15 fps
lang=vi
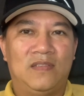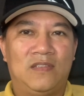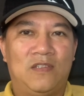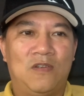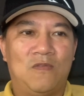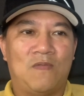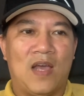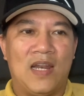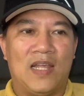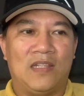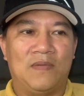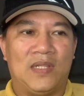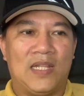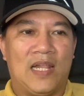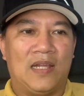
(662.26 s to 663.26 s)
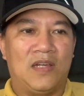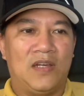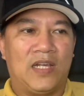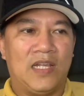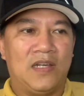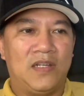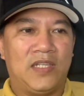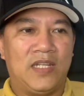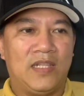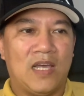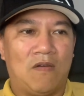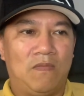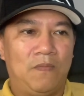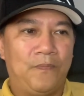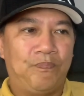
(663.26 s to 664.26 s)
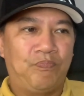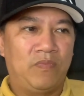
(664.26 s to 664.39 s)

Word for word: chứ không phải là mình là người cái người chính thống